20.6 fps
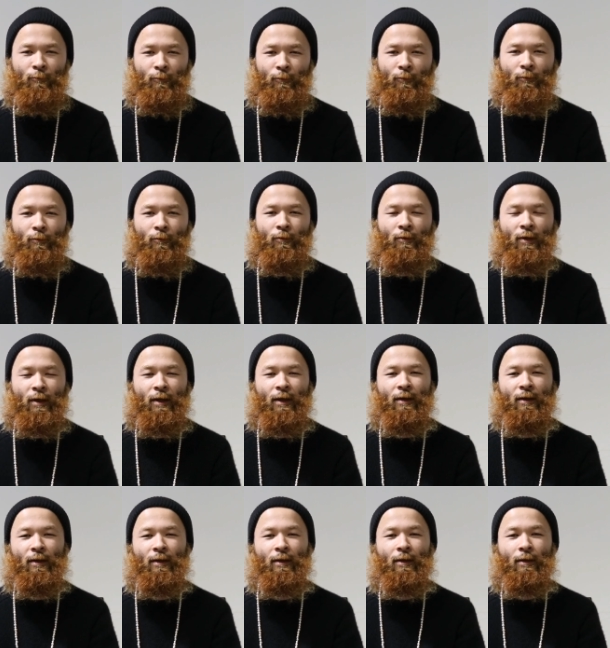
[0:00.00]
を、
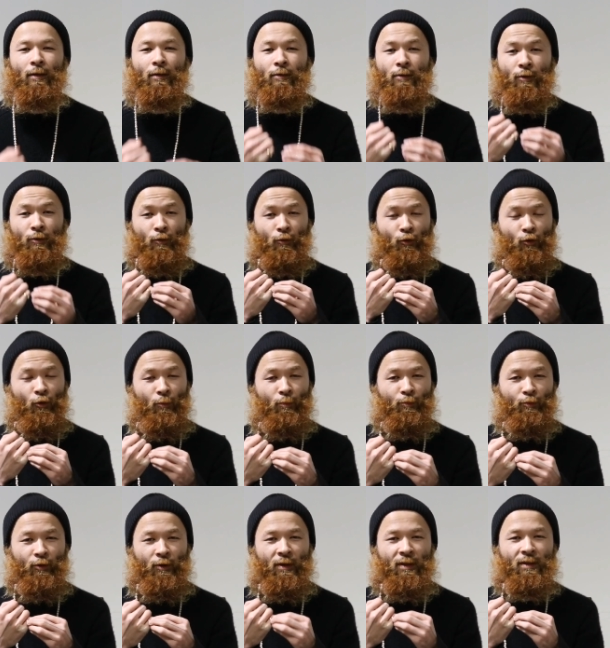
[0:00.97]
えー、その
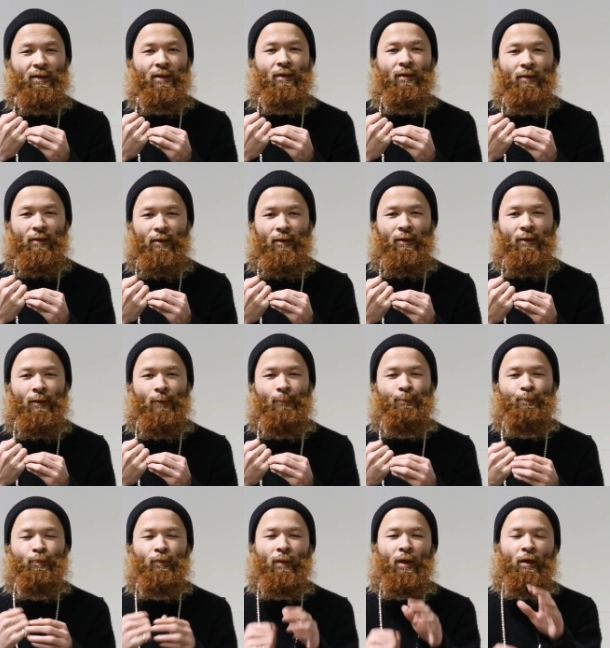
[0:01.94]
トップにつけて、